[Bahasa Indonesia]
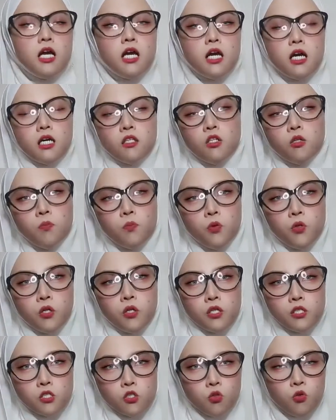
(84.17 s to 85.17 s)
atau
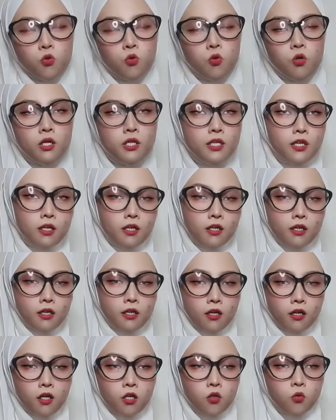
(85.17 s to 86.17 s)
Polres Goa
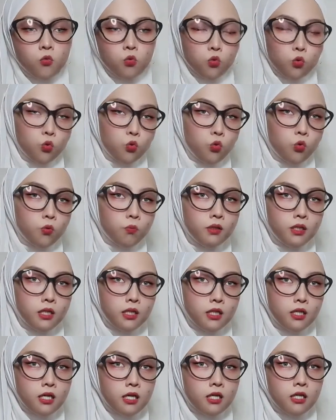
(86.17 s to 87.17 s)
dikarenakan untuk
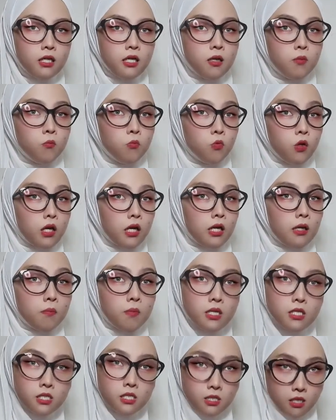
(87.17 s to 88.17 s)
menghindari amukan
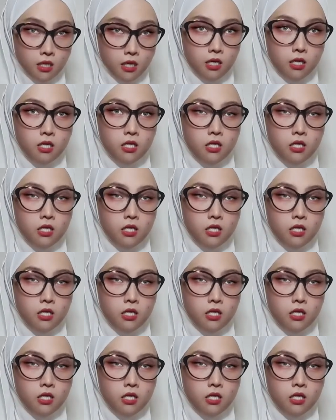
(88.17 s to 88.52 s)
massa